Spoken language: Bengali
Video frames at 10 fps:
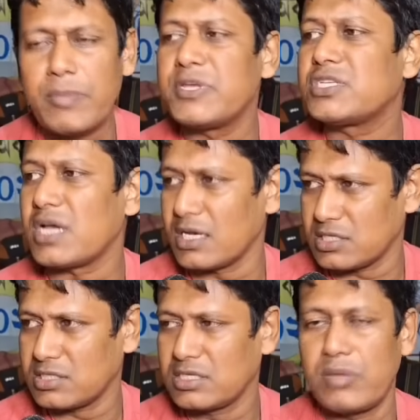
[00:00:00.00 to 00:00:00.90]
যাওয়া বিশ্বাস
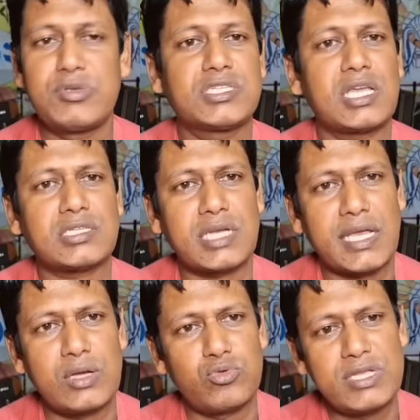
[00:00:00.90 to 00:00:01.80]
সেই
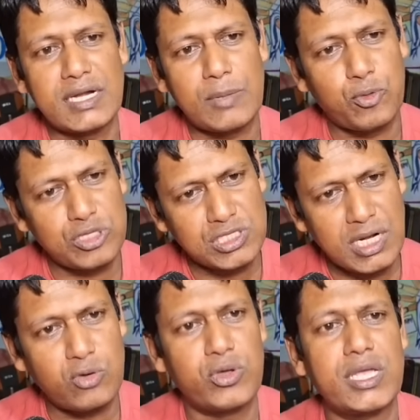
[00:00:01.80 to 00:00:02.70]
বিশ্বাসটাকে উনি একটা
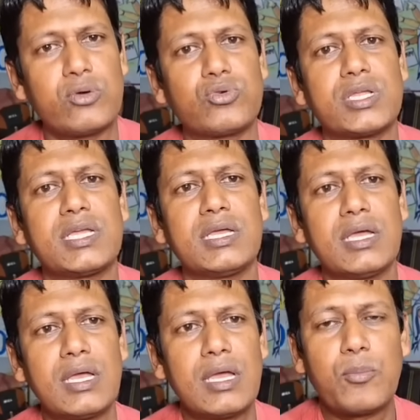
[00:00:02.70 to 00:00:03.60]
প্রতিষ্ঠান হয়ে উঠে
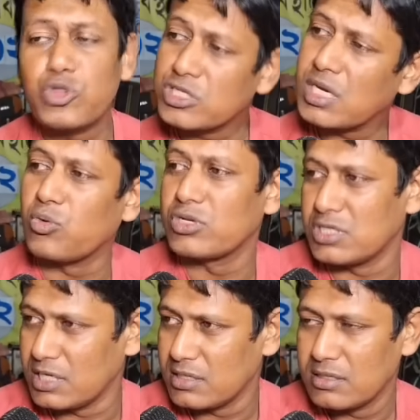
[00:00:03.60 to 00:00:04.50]
প্রতিষ্ঠা
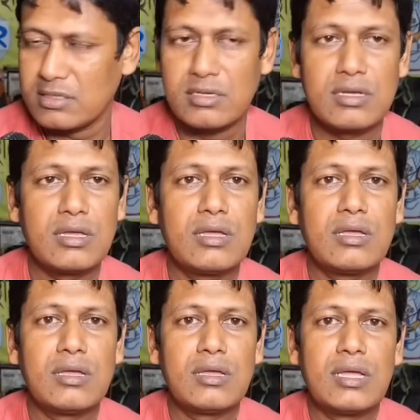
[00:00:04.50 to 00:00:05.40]
করেছিলেন
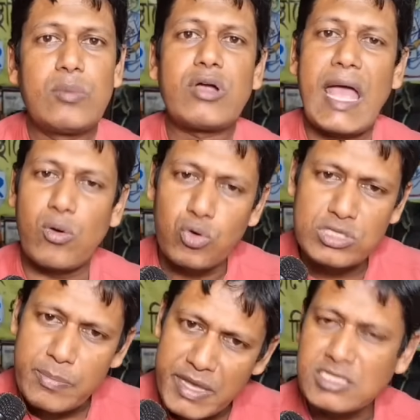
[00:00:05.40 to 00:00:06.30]
এবং এখনও
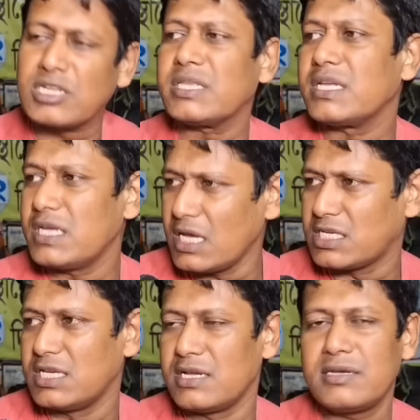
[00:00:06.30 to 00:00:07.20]
যে বেঞ্চটাতে
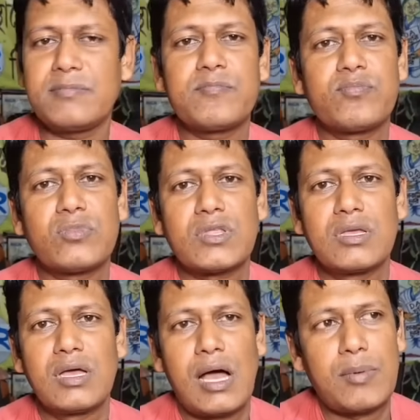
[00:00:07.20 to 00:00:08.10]
গিয়েছিলেন
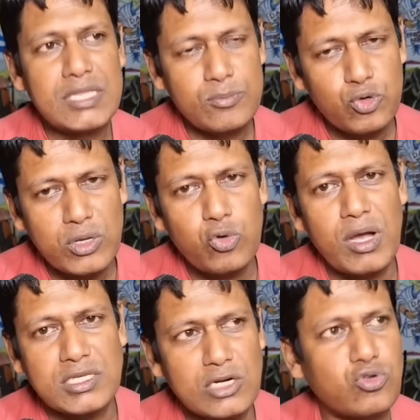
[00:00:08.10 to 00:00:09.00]
আমাদের বুকে খুব
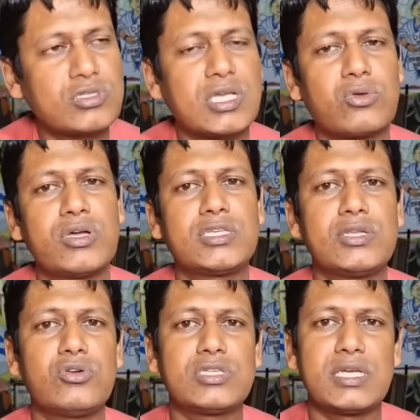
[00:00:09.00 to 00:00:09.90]
আশার সঞ্চার
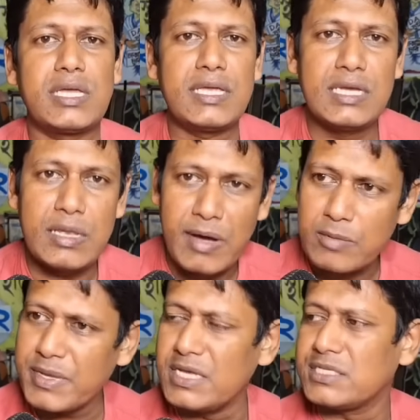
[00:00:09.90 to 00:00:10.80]
হয়েছিল যে এই
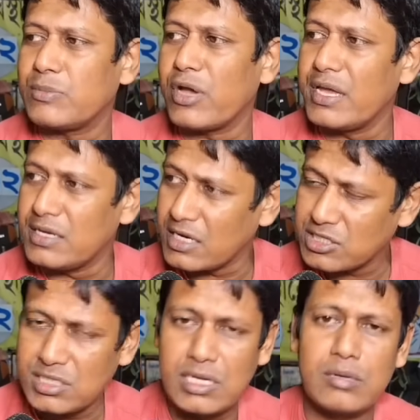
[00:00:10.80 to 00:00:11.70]
লেবার বেঞ্চ এবং এই
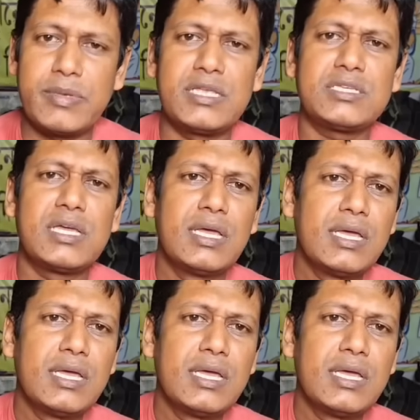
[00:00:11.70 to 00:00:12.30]
ইন্ডাস্ট্রিয়াল বেঞ্চ